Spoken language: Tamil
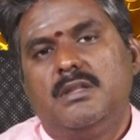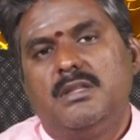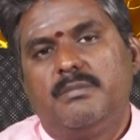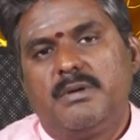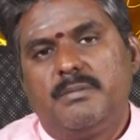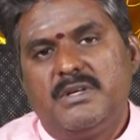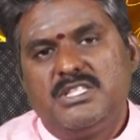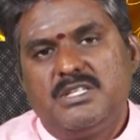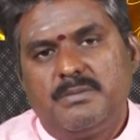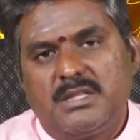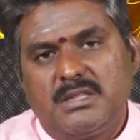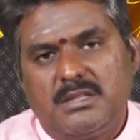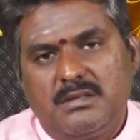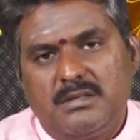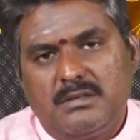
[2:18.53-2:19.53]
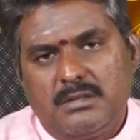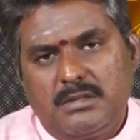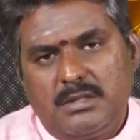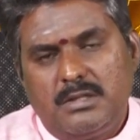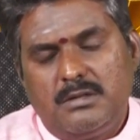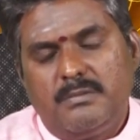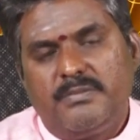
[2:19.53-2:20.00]
இந்த பிரபஞ்ச
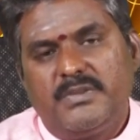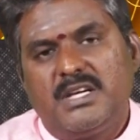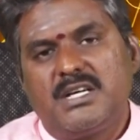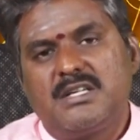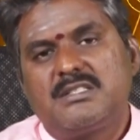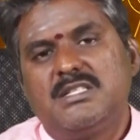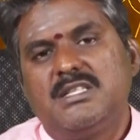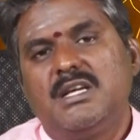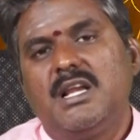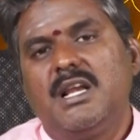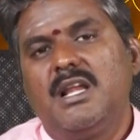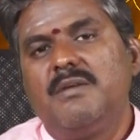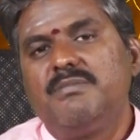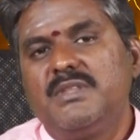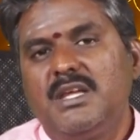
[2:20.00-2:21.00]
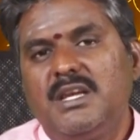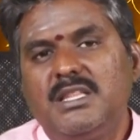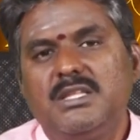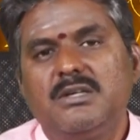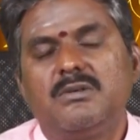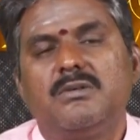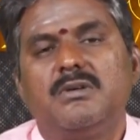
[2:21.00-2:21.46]
பத்தியும் ரகசியங்கள் எல்லாம்
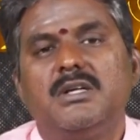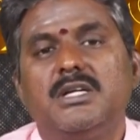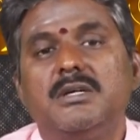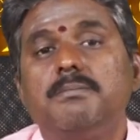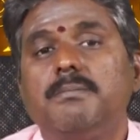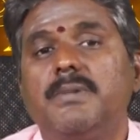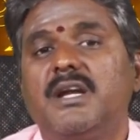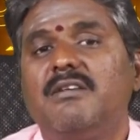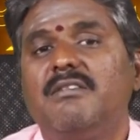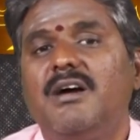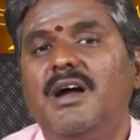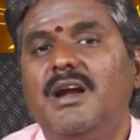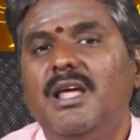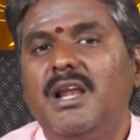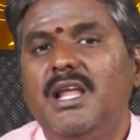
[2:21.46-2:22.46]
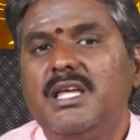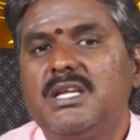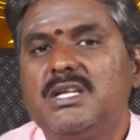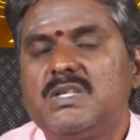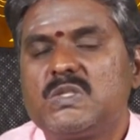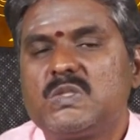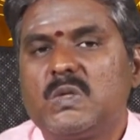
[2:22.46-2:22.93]
தெரிந்து கொண்டு பிறவா நிலை
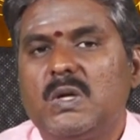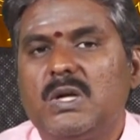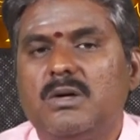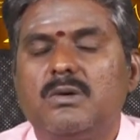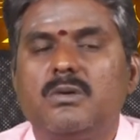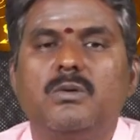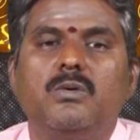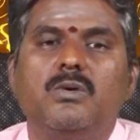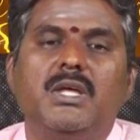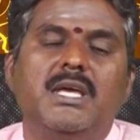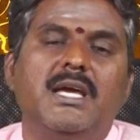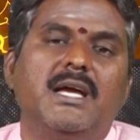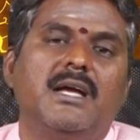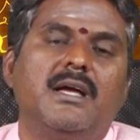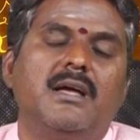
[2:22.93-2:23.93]
என்று சொல்லக்கூடிய